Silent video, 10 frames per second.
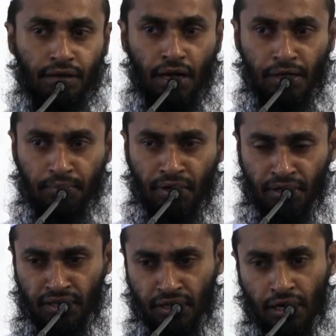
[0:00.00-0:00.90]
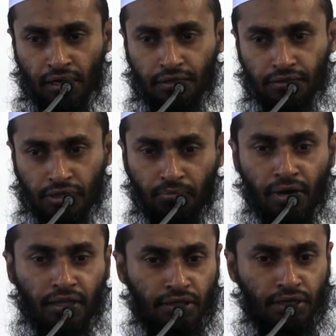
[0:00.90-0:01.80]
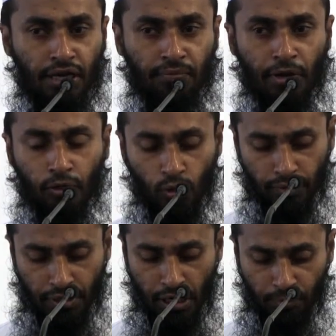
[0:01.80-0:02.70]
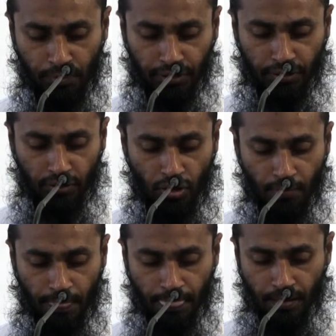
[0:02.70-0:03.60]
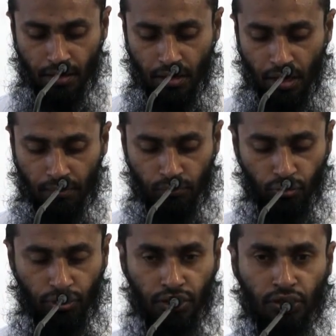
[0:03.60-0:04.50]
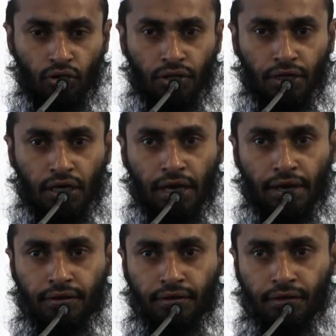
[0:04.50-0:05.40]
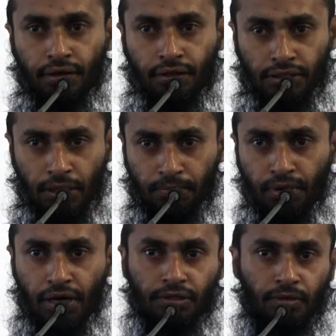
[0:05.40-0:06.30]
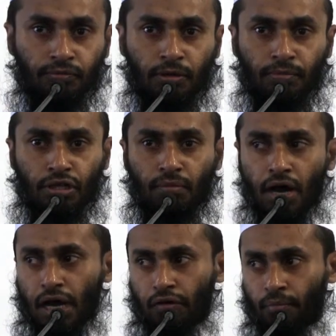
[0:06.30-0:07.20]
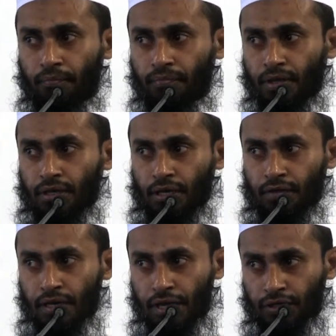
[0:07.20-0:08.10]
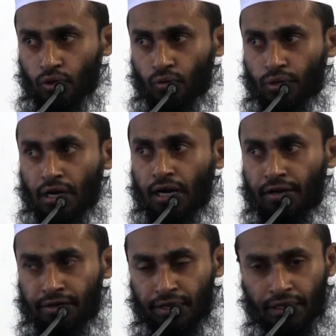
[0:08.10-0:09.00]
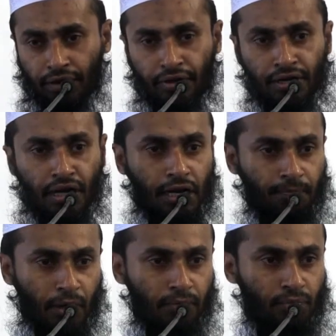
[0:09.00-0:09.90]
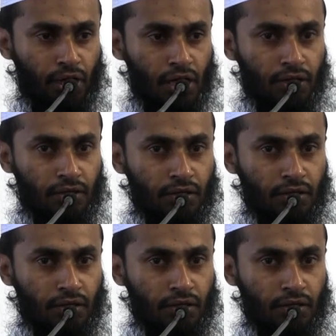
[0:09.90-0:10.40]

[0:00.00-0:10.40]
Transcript: நாங்கள் மனிதர்கள் சம்பாத்தியங்களை மேற்கொள்வதை நாங்கள் பார்க்கின்றோம் அன்புக்குரிய சகோதரர்களே இந்த சம்பாத்தியம் சம்பந்தமாகவும் இதில் இருக்கக்கூடிய நல்ல இருக்க வேண்டிய நல்ல பண்புகள்